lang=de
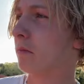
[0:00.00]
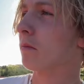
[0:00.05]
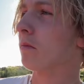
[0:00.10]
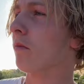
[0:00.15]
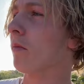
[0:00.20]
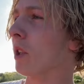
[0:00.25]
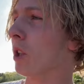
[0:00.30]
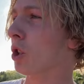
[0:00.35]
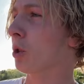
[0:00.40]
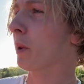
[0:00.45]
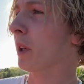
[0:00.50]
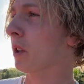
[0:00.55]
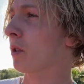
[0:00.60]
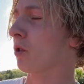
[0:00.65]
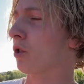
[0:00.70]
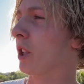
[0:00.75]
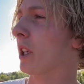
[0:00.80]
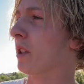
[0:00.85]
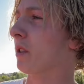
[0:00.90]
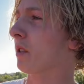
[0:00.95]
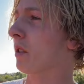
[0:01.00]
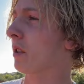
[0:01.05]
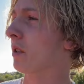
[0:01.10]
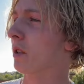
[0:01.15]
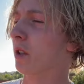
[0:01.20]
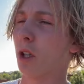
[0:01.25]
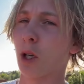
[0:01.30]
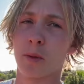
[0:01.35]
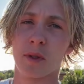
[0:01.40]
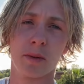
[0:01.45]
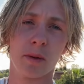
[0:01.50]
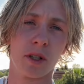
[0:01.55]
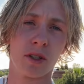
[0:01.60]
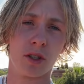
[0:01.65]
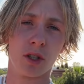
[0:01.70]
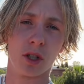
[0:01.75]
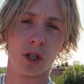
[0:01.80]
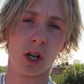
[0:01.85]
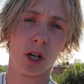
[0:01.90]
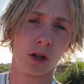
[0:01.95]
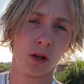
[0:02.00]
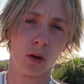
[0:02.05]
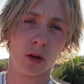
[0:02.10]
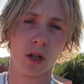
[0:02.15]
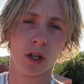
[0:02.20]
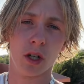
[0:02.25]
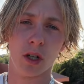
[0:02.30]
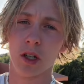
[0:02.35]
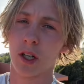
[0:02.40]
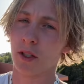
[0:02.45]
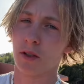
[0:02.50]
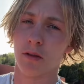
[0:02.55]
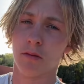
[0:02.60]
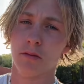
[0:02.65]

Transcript: schwierig zu schätzen jetzt, ich glaube 20 Grad locker. Also